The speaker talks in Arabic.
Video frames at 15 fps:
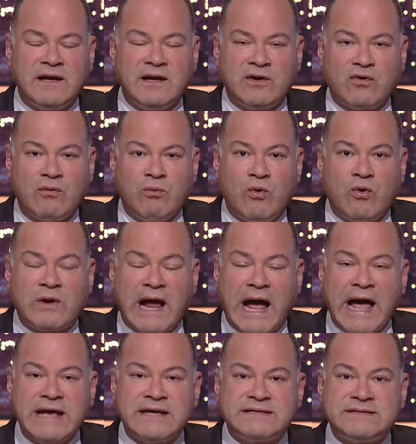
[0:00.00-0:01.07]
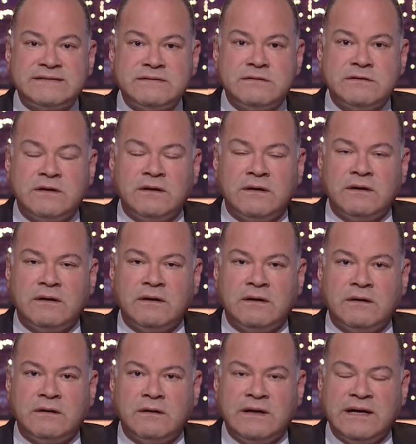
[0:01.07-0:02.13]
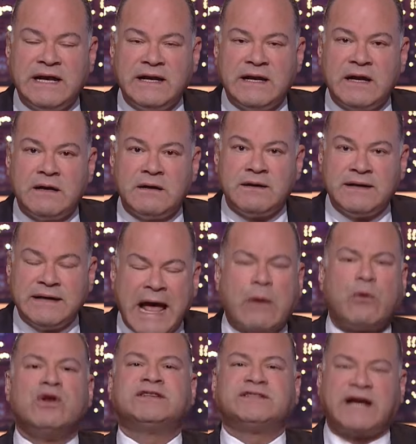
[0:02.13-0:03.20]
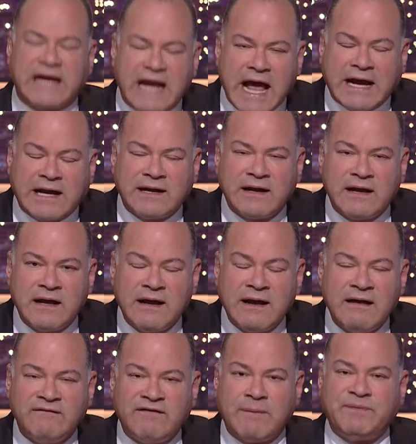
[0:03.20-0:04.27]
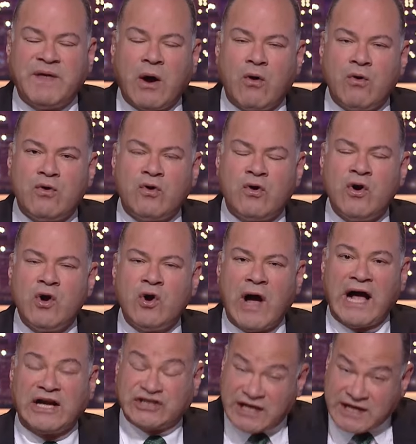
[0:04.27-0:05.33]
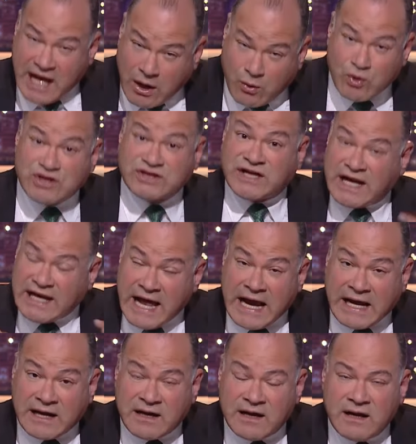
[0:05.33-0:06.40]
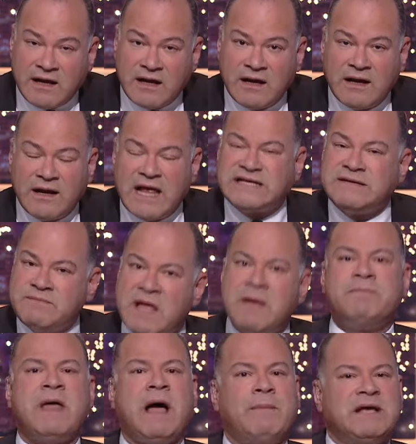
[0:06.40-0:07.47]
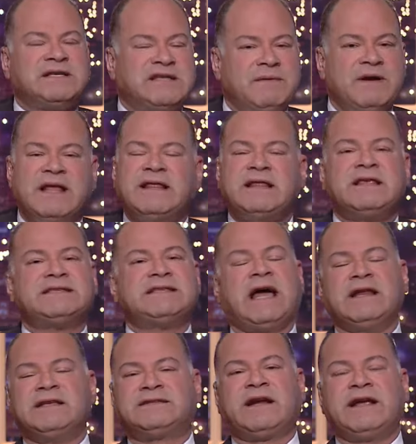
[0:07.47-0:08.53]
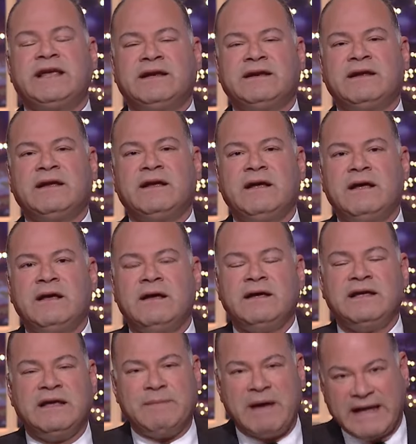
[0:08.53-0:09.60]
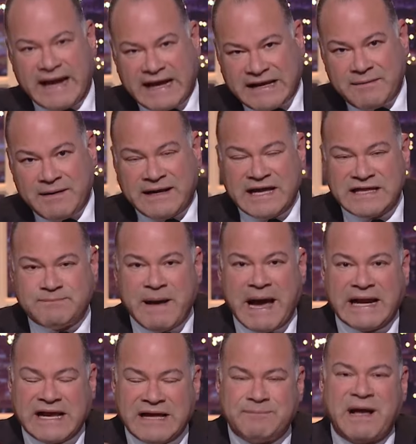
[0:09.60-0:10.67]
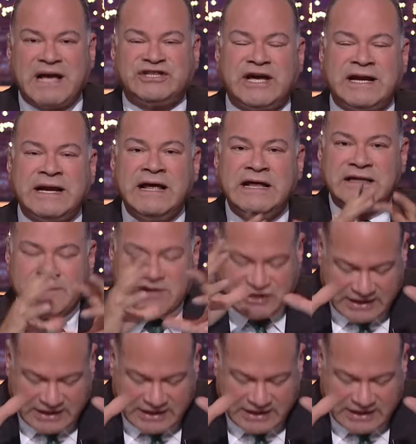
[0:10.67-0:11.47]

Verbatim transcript: الجمهور عايز ان احنا ناكل اسرائيل اكل فابدا اقول له عشان ناكل اسرائيل اكل لازم نمنع مصر من هديه سلاح لاسرائيل يبقى يركب الكذبة على الكذبة عشان تبقى